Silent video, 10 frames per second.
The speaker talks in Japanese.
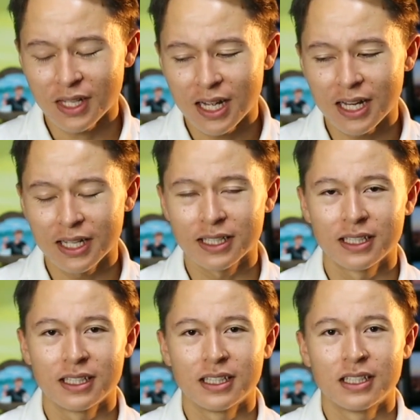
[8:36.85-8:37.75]
はい。
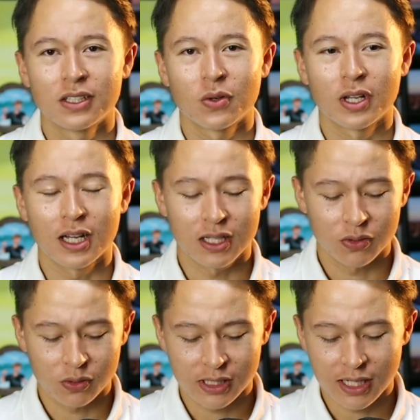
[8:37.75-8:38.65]
これから
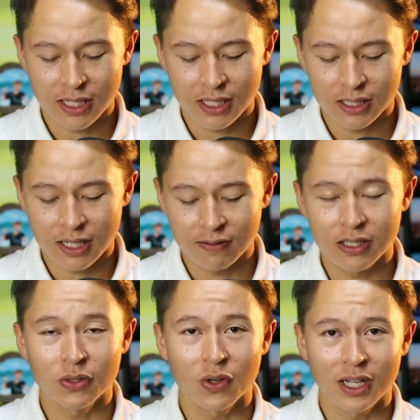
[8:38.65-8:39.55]
どう世界が変わって
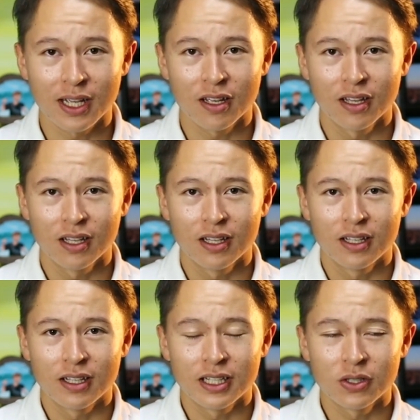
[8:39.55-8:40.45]
いくのかね。
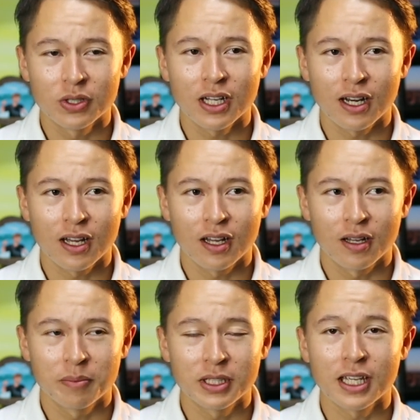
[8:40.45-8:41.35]
祈りながら
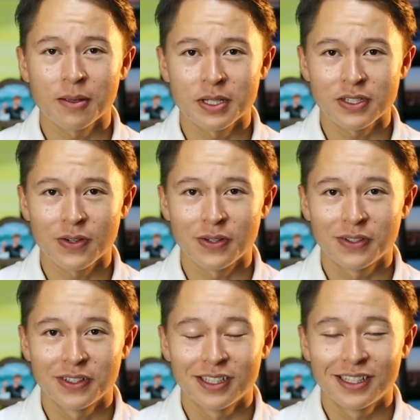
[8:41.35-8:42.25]
見ていきましょ
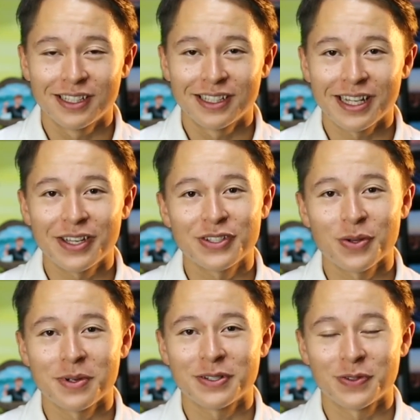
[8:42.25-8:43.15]
う。Thank you so
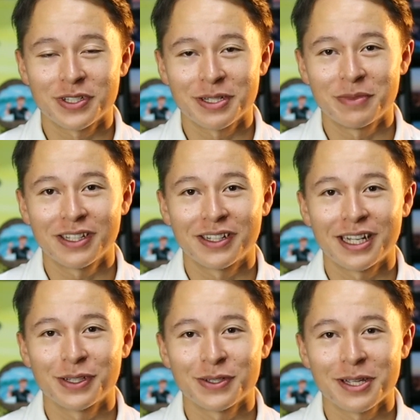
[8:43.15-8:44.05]
much for watching. 見てくれてあ
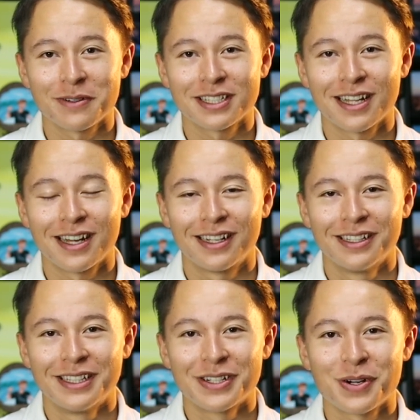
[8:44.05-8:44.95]
りがとうございました。
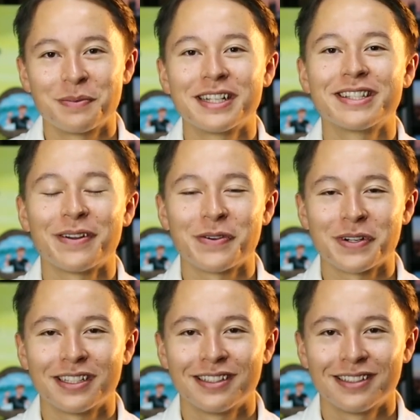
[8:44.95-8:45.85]
God bless you
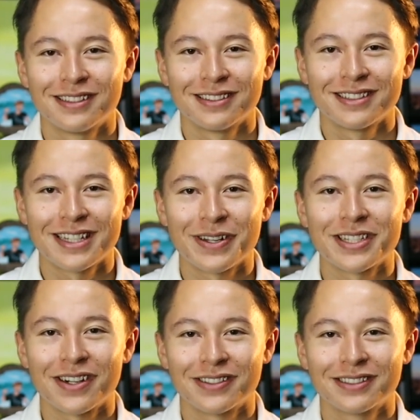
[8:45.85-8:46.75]
everyone. Ciao,
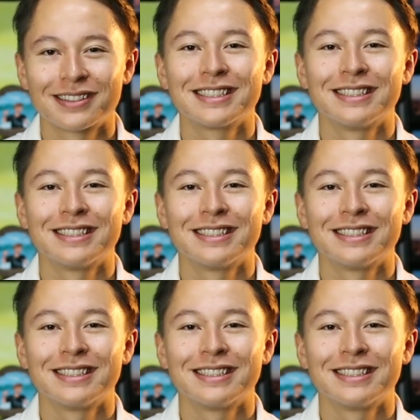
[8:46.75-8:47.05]
ciao.